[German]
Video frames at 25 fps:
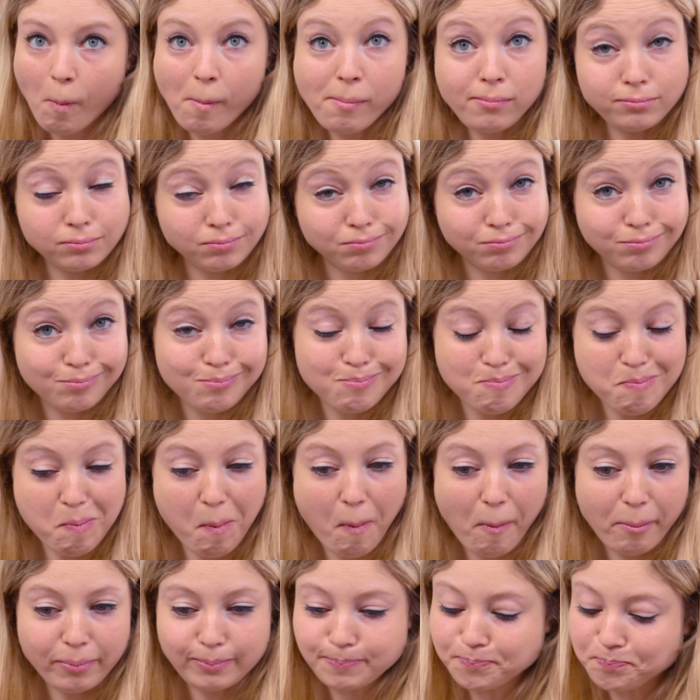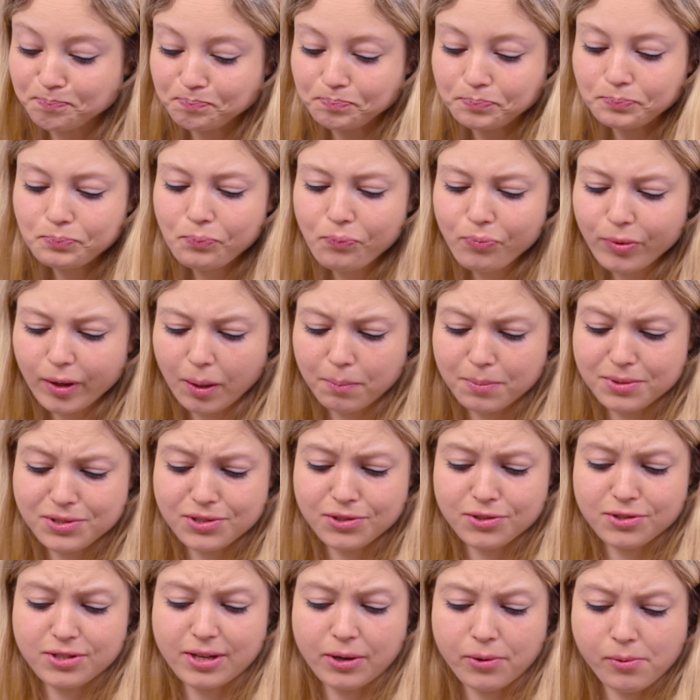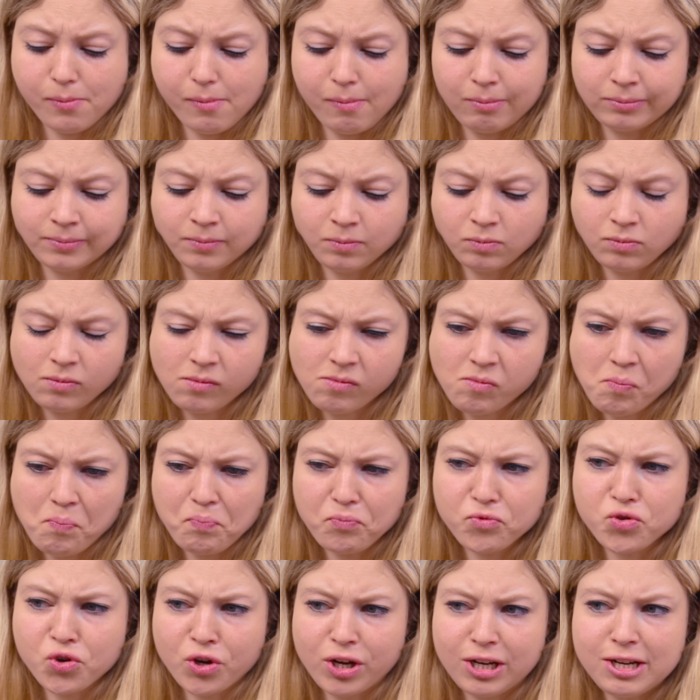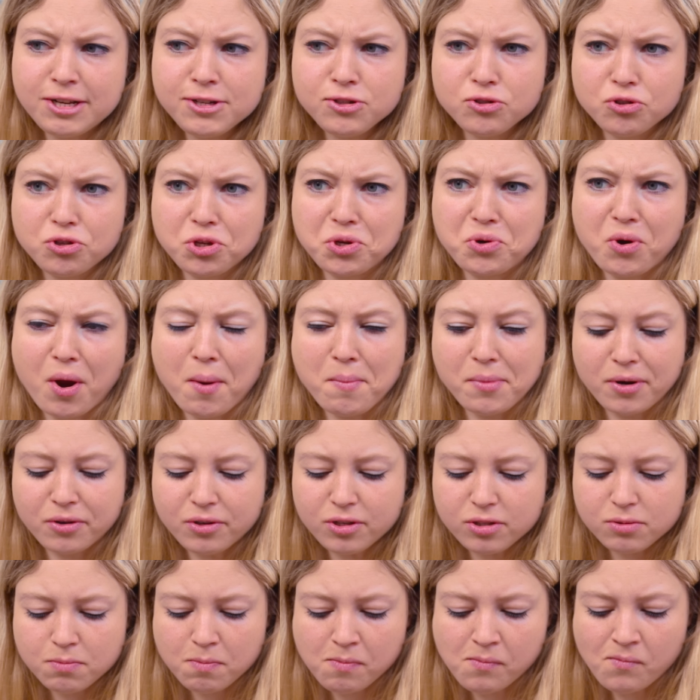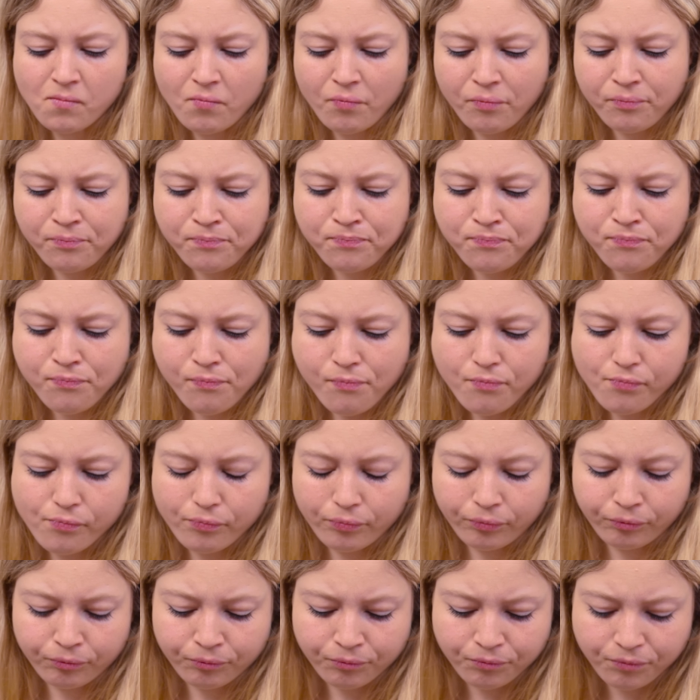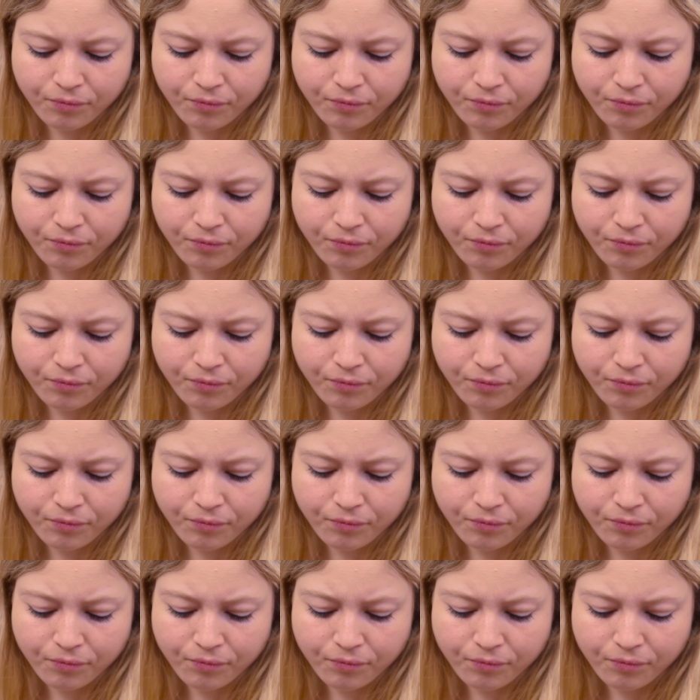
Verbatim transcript: Hm. Bisschen sau mh. Hm. säuerlich durch die Cranberries. Mh.